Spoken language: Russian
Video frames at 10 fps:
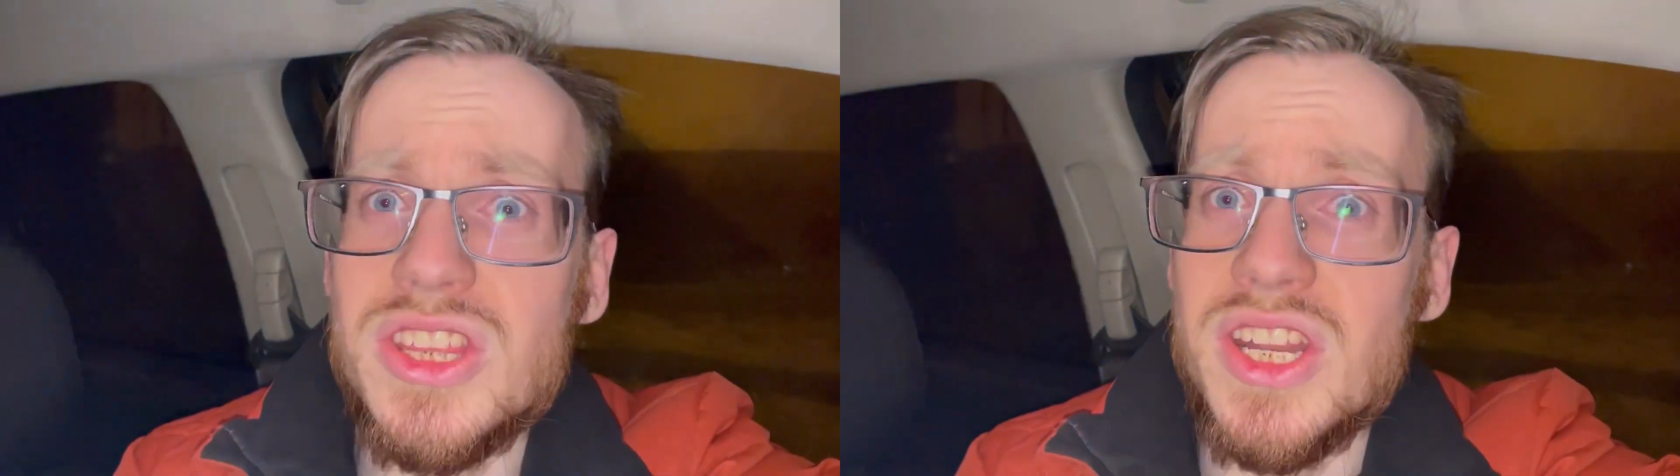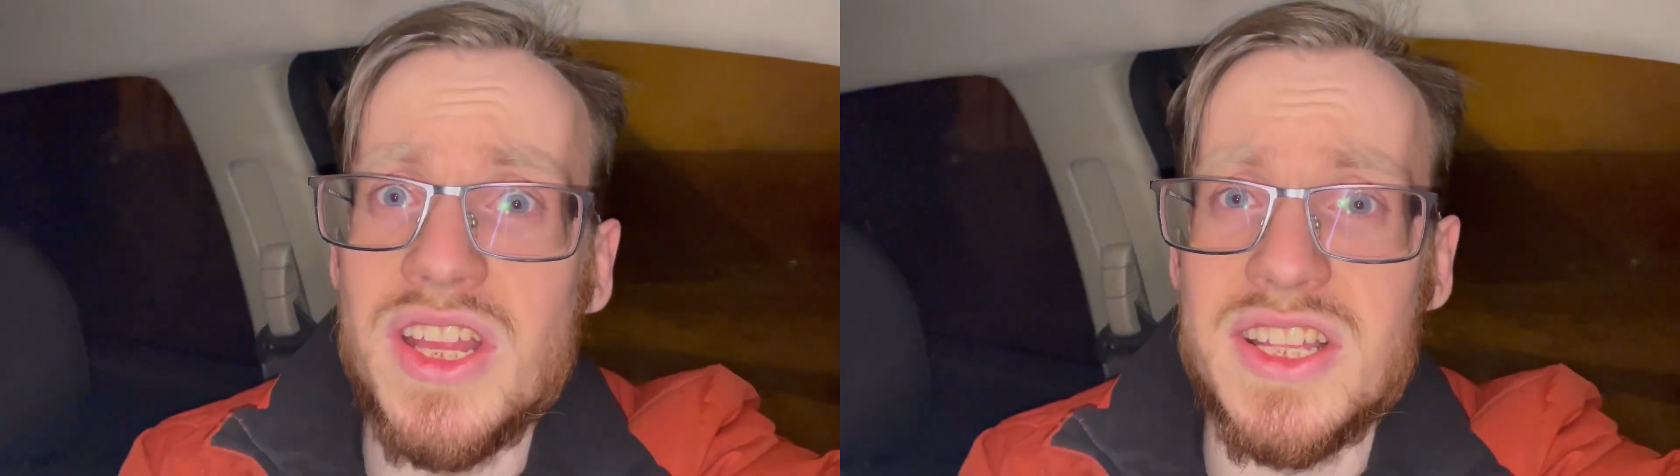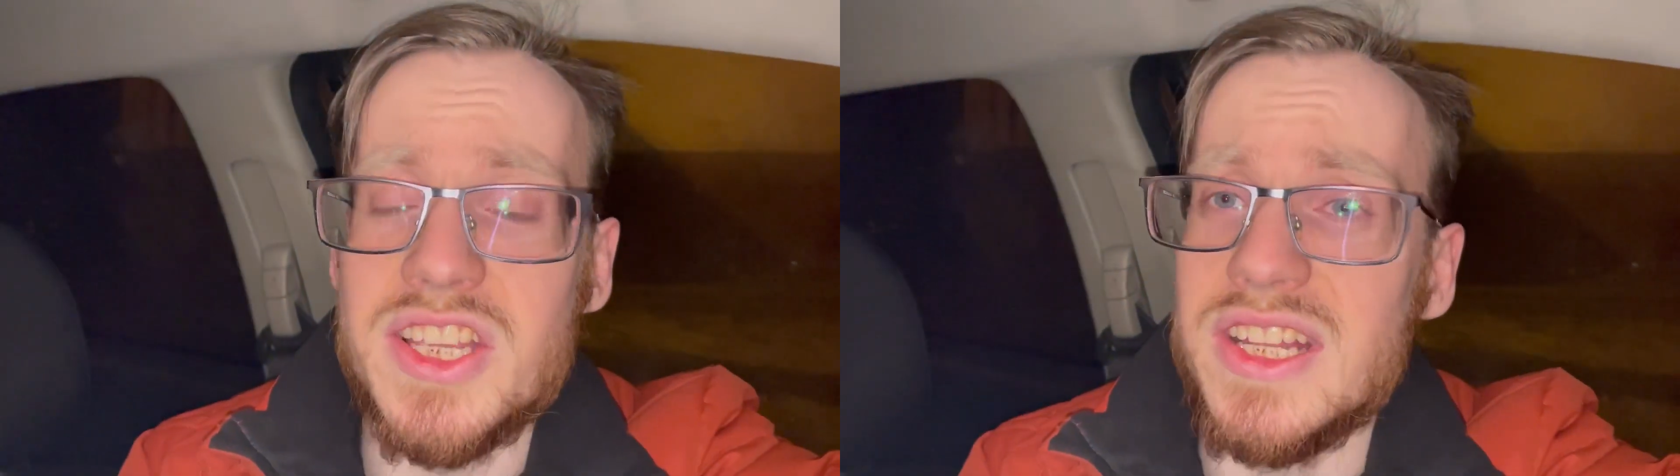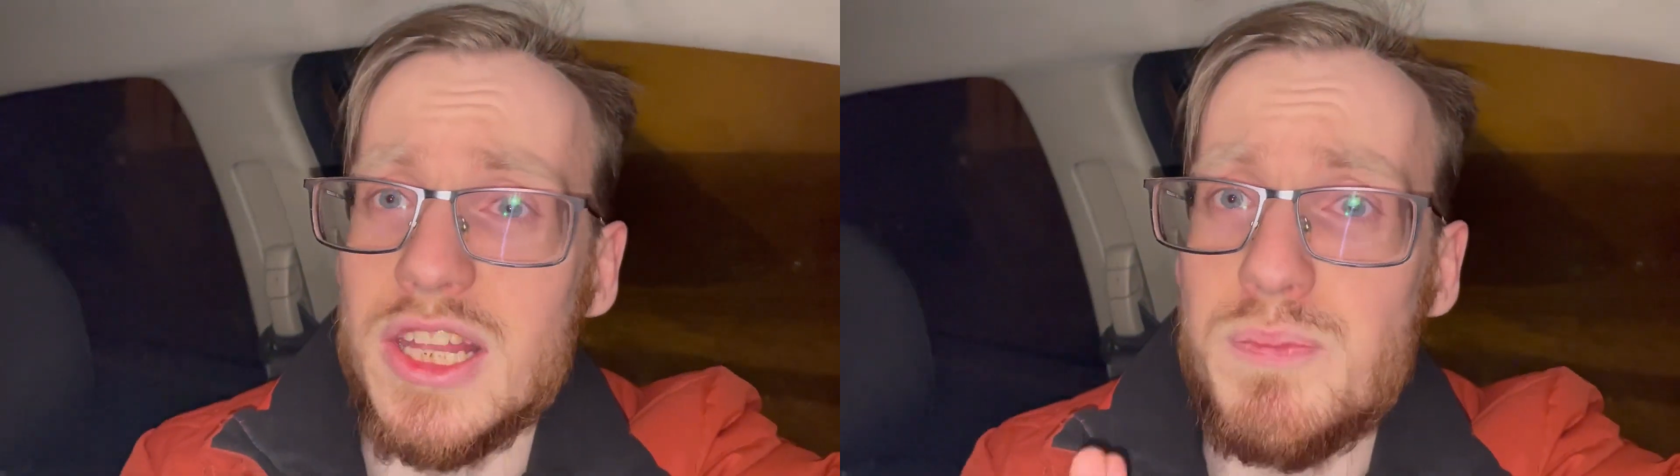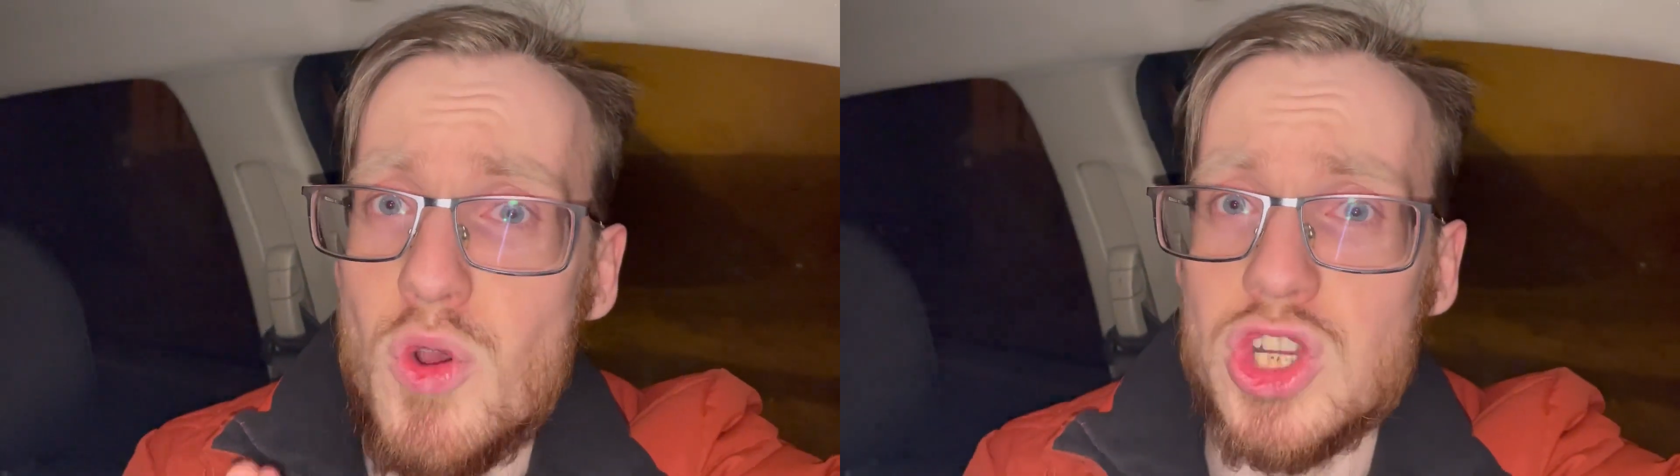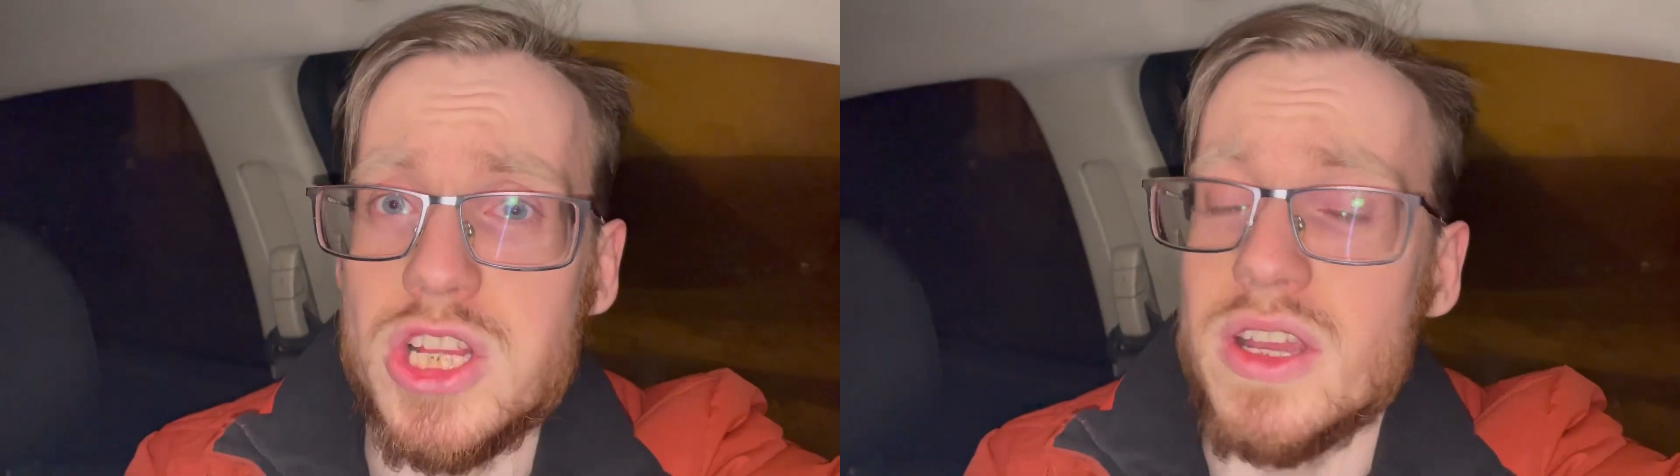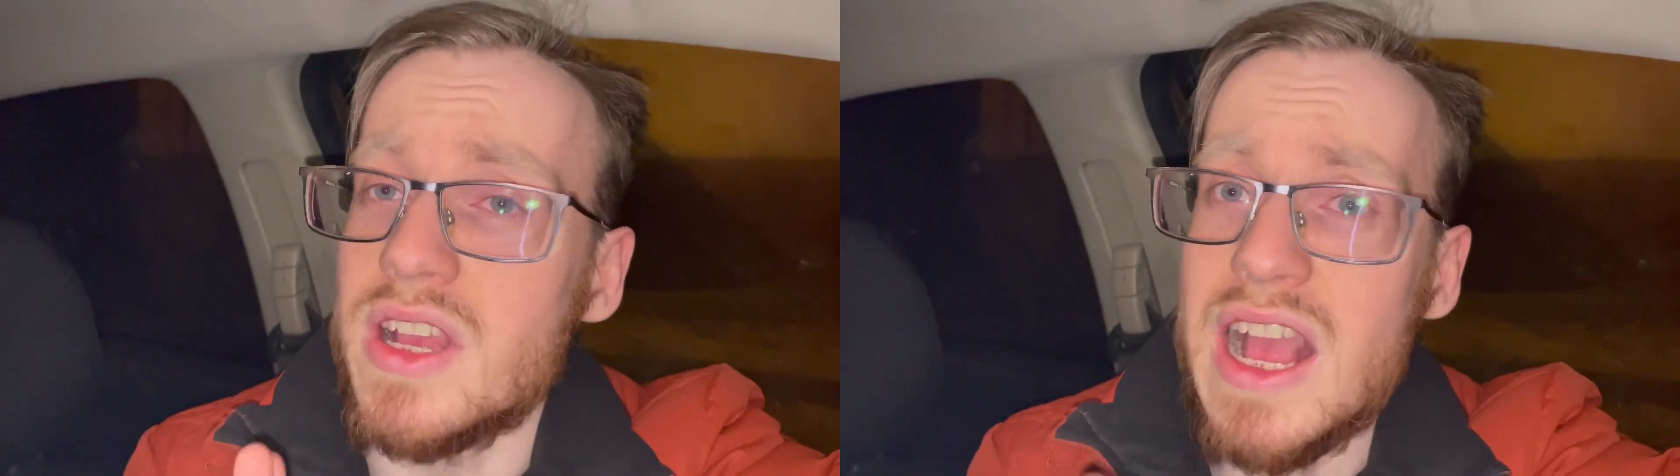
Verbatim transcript: 13 лет пошлая.